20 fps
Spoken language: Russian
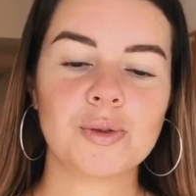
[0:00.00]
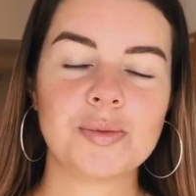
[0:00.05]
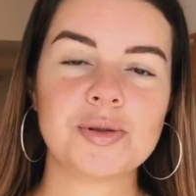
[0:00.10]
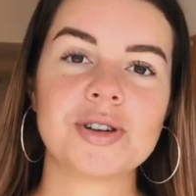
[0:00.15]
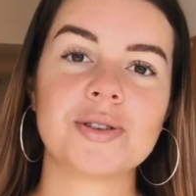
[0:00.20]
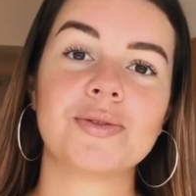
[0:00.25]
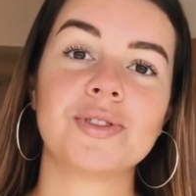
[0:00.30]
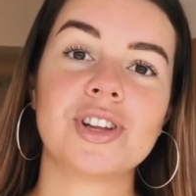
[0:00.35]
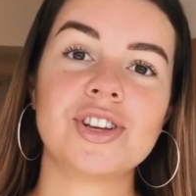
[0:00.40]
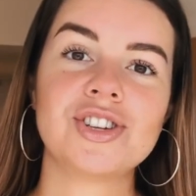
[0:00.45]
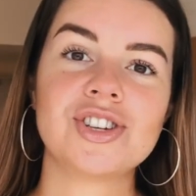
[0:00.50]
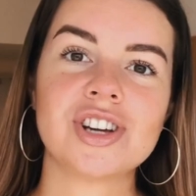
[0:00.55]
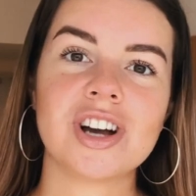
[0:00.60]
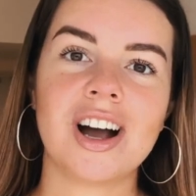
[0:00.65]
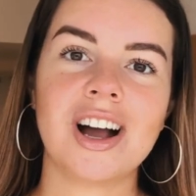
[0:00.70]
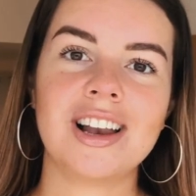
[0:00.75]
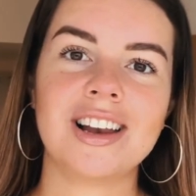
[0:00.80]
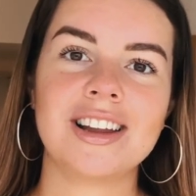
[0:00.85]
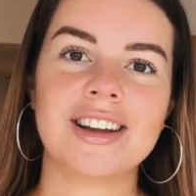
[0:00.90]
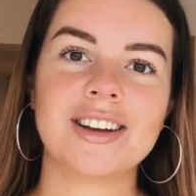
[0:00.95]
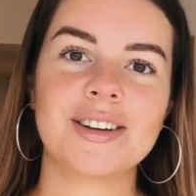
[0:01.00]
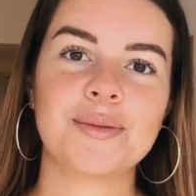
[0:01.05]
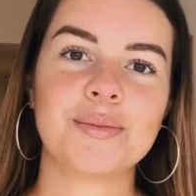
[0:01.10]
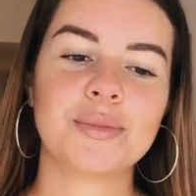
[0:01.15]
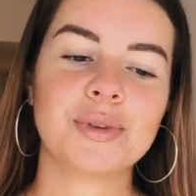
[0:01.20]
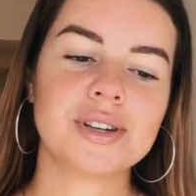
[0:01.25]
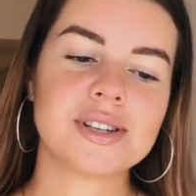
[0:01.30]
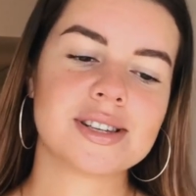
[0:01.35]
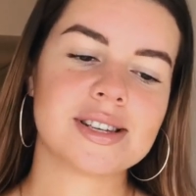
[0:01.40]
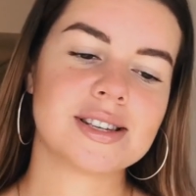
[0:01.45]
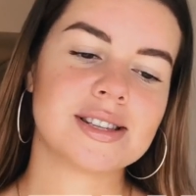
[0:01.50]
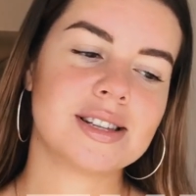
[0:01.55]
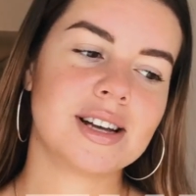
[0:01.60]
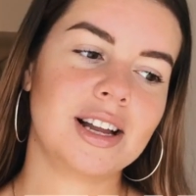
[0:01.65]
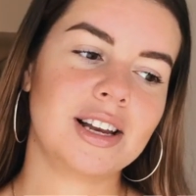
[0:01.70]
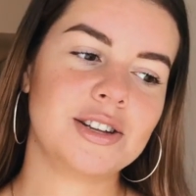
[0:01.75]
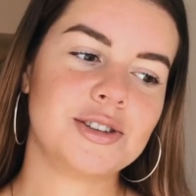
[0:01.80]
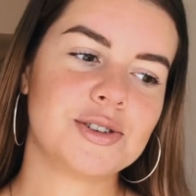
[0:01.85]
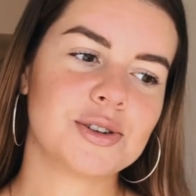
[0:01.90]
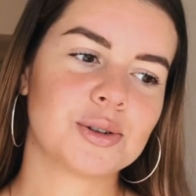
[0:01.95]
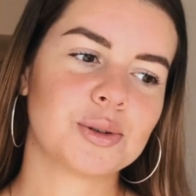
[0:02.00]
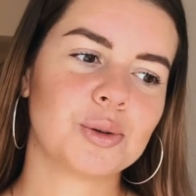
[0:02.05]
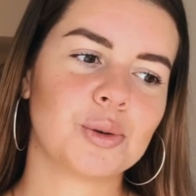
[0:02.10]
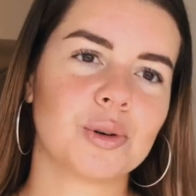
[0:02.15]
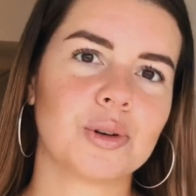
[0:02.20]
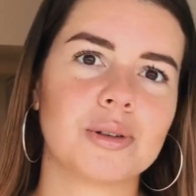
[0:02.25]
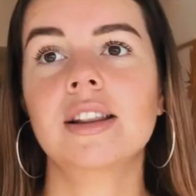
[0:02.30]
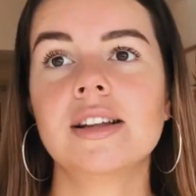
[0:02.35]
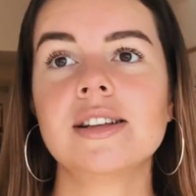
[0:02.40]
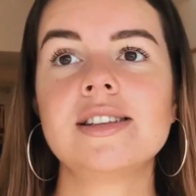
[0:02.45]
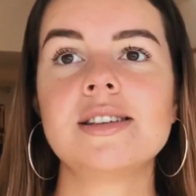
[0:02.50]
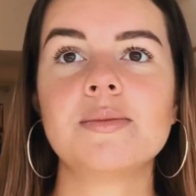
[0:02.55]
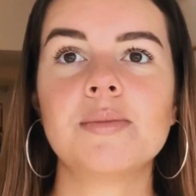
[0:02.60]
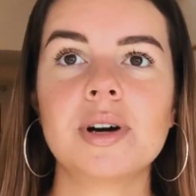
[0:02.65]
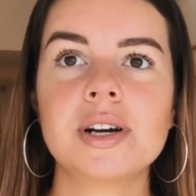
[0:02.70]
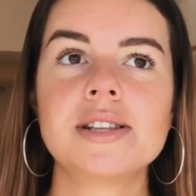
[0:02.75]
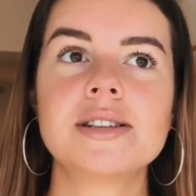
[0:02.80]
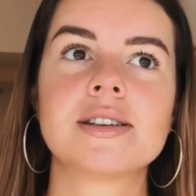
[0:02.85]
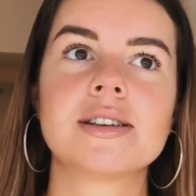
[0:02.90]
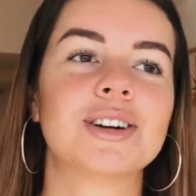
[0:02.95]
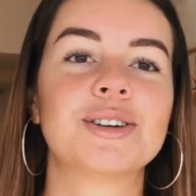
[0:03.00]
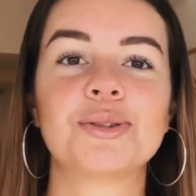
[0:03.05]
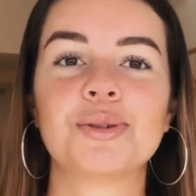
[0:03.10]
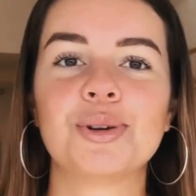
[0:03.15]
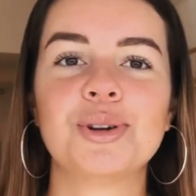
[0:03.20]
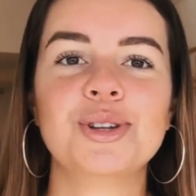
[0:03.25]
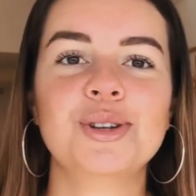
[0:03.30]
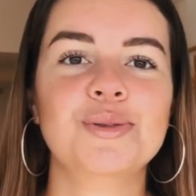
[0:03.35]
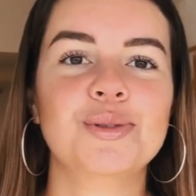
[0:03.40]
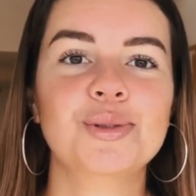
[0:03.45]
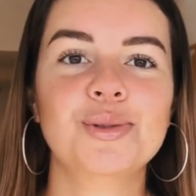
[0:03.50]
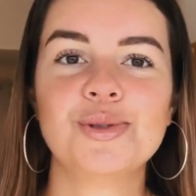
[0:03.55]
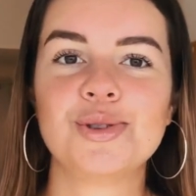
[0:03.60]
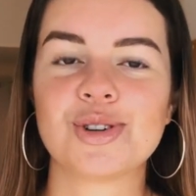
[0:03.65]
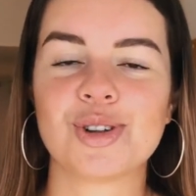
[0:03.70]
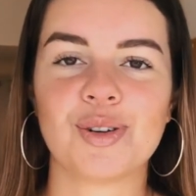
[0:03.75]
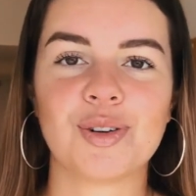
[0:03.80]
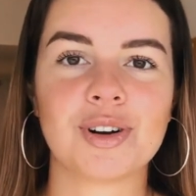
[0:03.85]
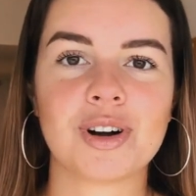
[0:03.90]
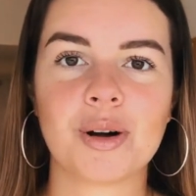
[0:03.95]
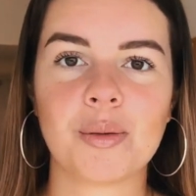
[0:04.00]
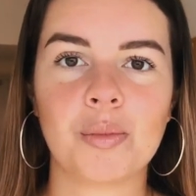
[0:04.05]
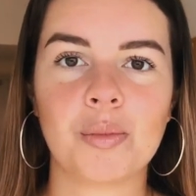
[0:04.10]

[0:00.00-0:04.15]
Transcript: вообще в начале мы создали ТикТок на тематике, которые не ведут человека к